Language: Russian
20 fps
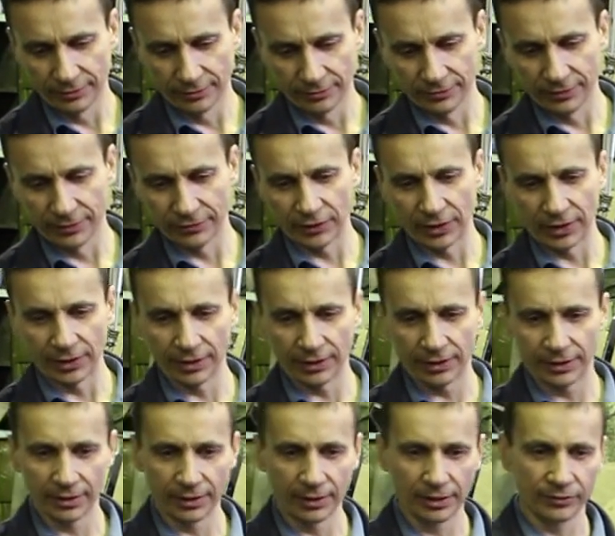
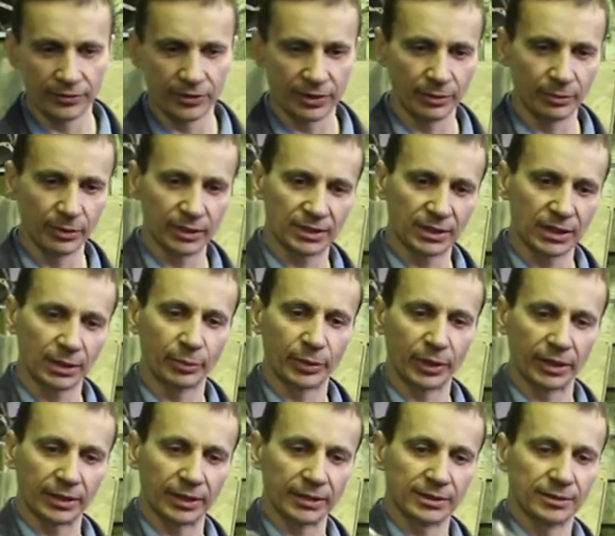Во-вторых, не все места
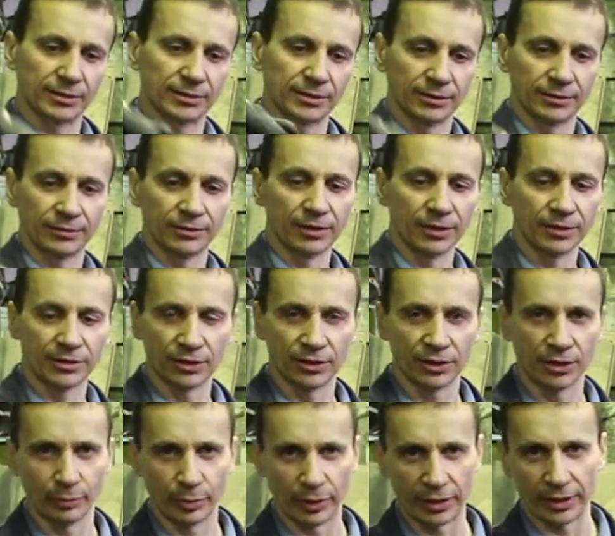прокрасится.
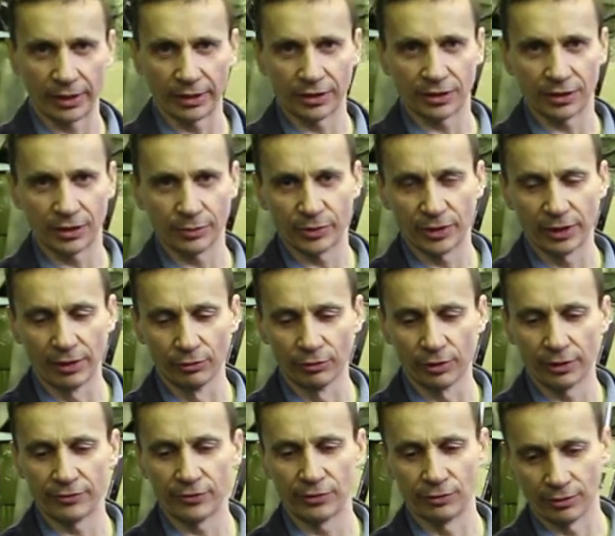Кисточка прокрасишь
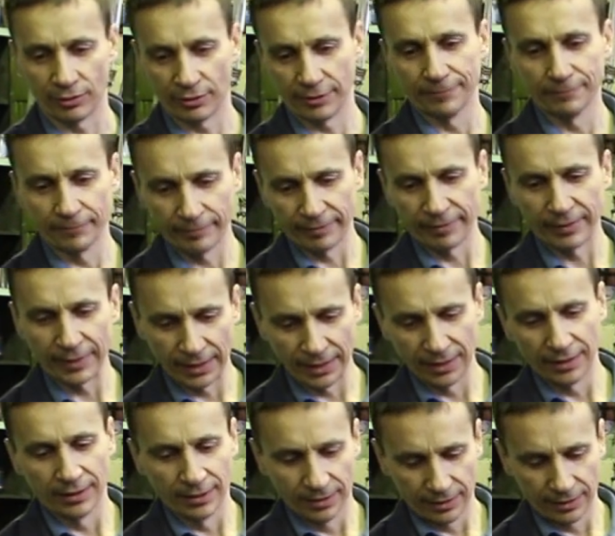абсолютно все. Да, да, да.